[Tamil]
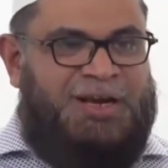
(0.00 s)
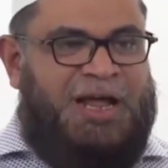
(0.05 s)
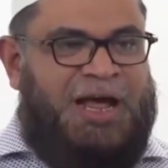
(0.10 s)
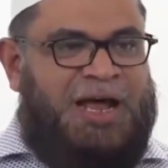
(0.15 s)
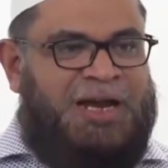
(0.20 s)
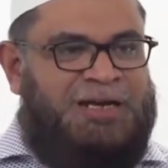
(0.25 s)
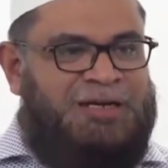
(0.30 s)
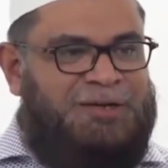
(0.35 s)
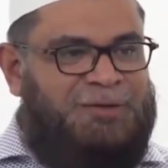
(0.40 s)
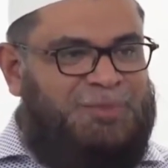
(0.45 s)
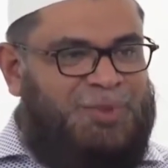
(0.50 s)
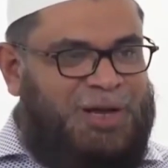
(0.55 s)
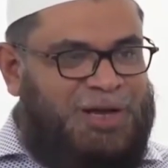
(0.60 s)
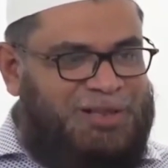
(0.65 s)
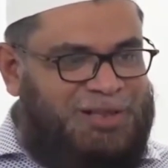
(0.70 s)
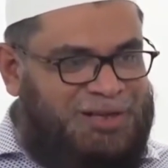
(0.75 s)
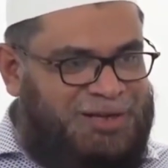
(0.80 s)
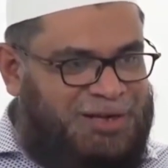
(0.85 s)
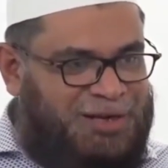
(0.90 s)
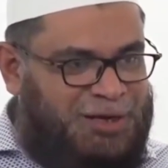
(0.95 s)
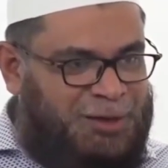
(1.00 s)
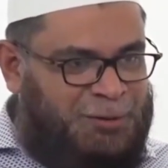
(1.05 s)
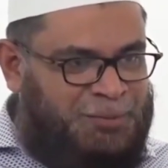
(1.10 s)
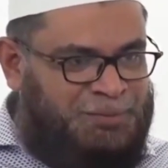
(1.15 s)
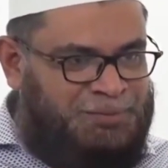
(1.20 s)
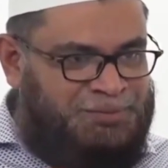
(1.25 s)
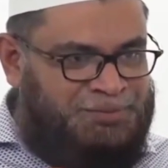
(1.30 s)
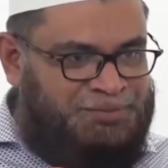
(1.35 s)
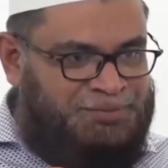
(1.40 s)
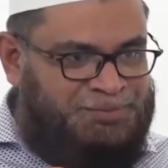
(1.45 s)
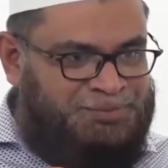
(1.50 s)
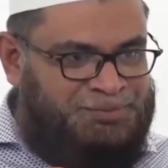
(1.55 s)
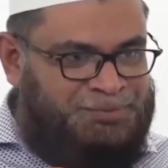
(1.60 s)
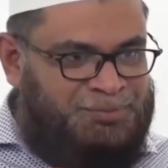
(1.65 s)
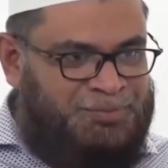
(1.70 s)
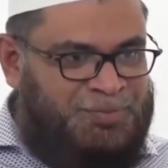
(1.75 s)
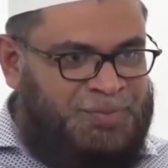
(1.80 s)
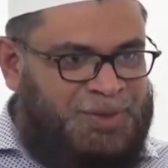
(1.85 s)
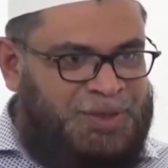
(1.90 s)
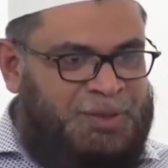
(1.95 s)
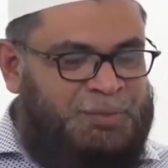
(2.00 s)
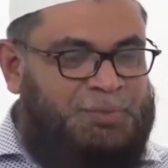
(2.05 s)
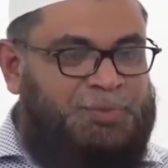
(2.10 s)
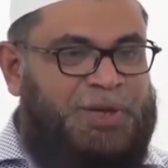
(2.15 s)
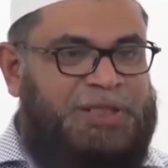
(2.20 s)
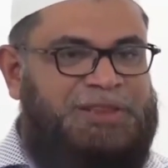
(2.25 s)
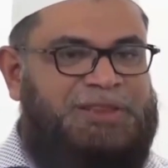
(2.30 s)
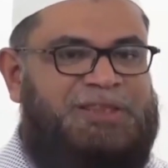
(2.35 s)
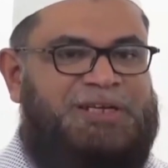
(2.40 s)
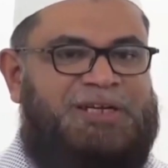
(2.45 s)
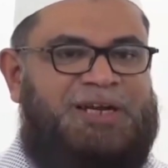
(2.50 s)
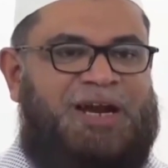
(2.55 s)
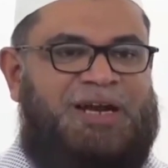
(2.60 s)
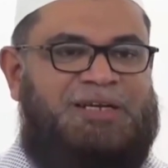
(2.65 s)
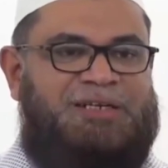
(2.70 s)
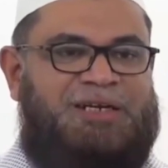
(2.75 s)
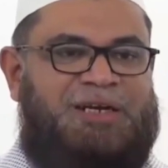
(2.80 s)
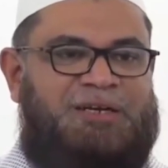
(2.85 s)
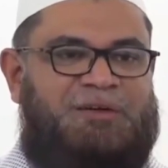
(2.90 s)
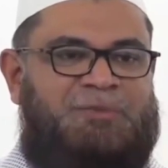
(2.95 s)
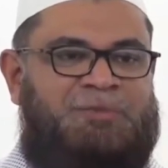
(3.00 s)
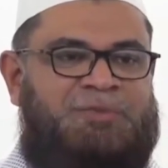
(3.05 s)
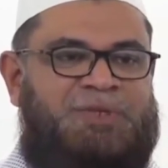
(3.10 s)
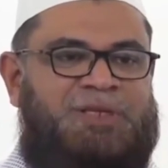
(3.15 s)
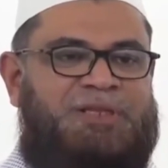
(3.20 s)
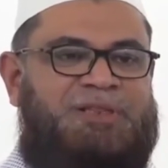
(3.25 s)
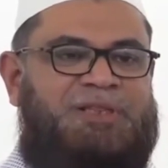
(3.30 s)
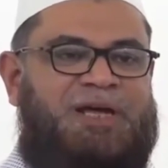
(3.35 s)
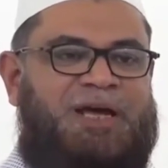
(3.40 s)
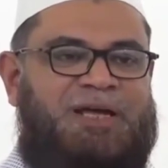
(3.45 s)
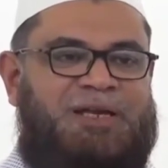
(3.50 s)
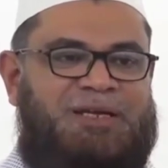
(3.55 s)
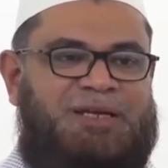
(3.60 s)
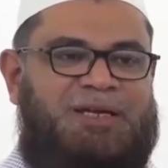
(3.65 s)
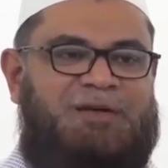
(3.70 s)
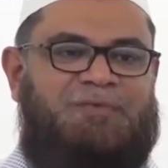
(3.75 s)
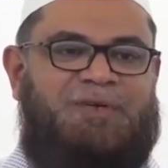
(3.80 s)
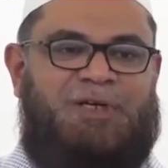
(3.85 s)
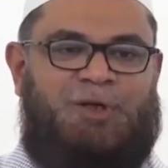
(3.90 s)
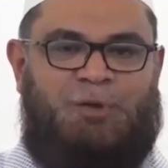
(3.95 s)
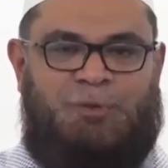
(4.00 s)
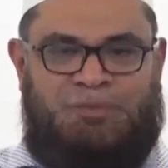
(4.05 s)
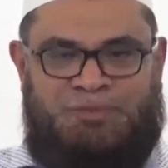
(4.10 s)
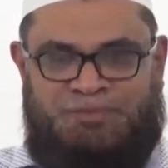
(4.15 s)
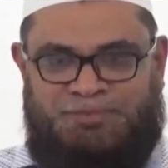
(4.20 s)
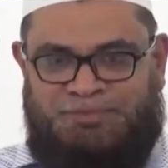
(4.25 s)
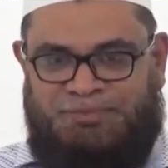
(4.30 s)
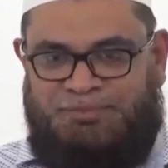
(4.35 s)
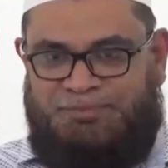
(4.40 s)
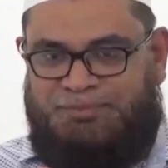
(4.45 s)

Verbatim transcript: நான்கு மாதங்களும் பத்து நாட்களும் இதாக இருக்க வேண்டும்